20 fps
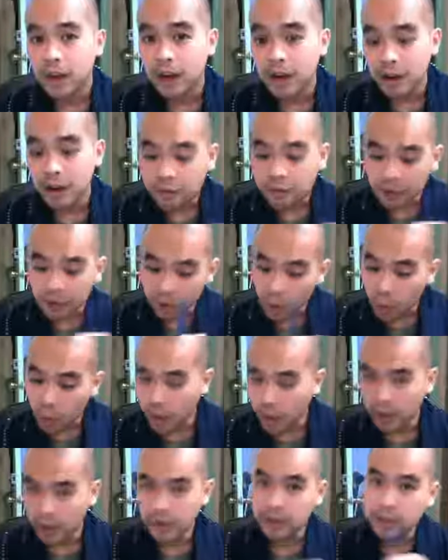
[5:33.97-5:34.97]
gắn vẽ
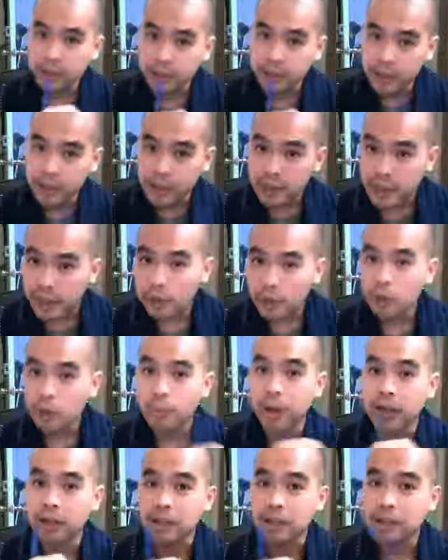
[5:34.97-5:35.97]
hoài thì cái tay của
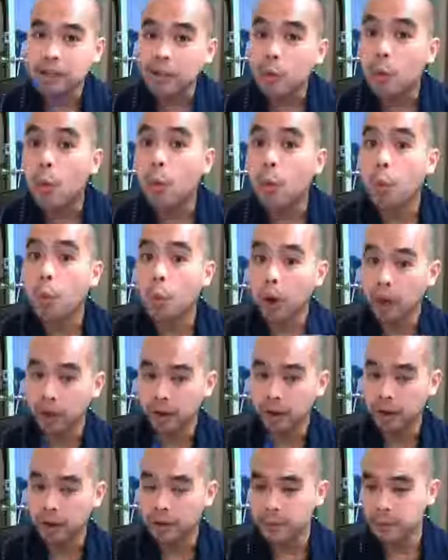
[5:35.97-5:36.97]
bạn sẽ
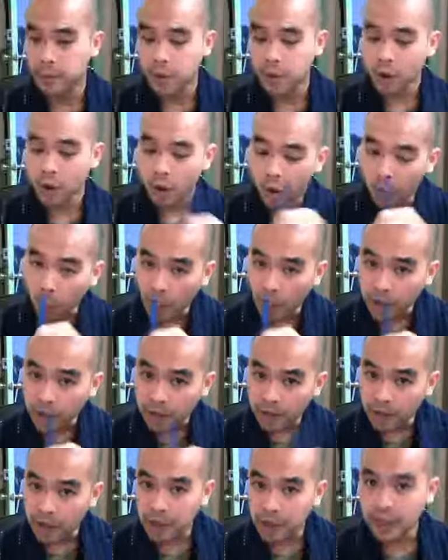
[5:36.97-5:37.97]
quen
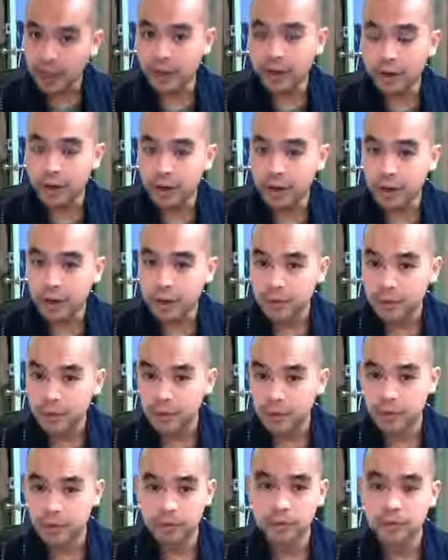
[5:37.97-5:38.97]
quen vẽ lằn rồi đó
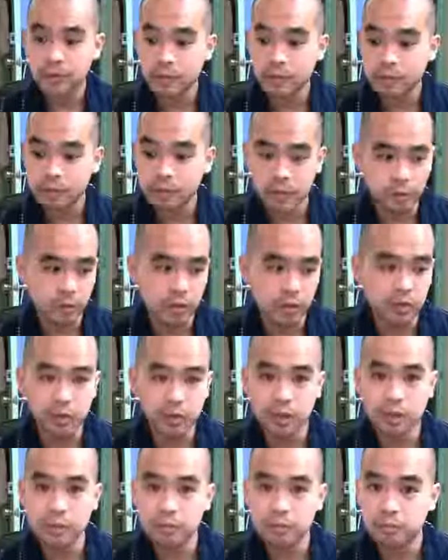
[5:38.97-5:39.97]
thì mình
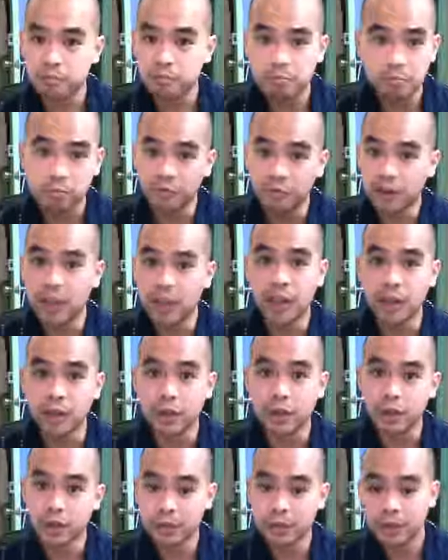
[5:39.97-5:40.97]
sẽ vẽ lằn
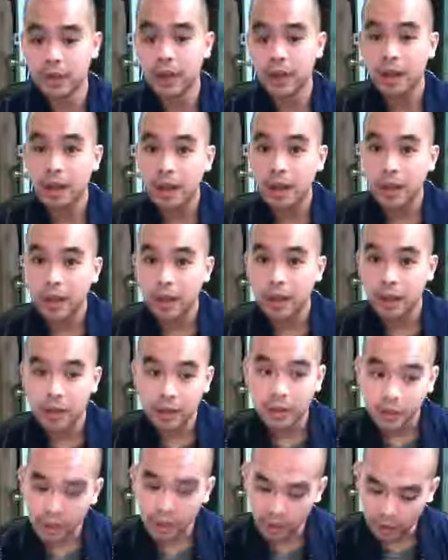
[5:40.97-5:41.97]
được
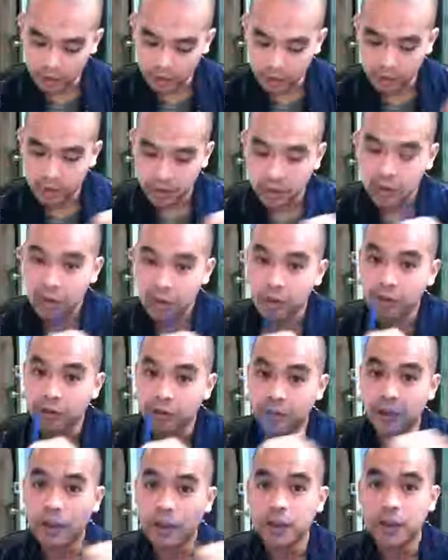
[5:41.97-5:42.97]
rồi
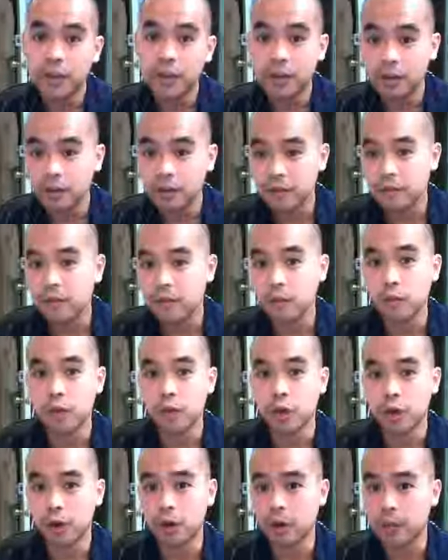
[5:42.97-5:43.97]
vẽ vòng
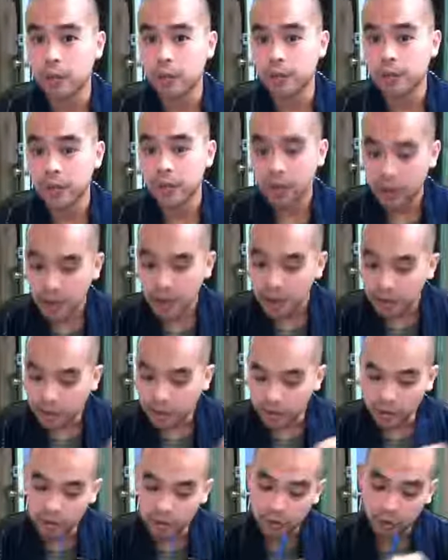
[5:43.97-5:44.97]
tròn
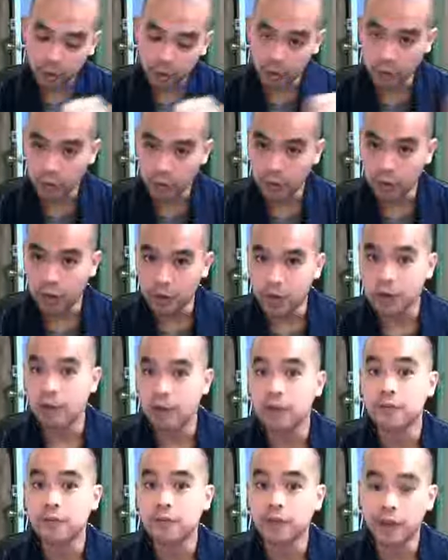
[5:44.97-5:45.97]
vẽ vòng tròn được
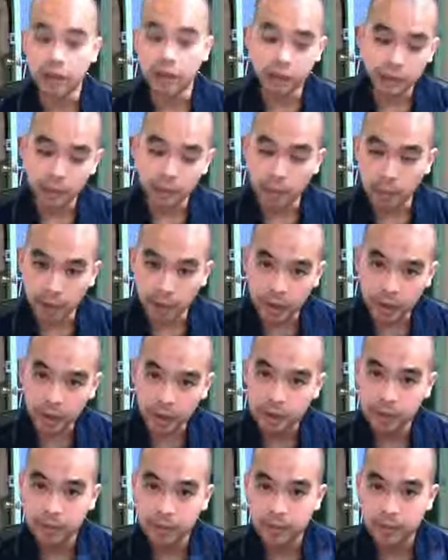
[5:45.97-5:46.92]
rồi vẽ tam giác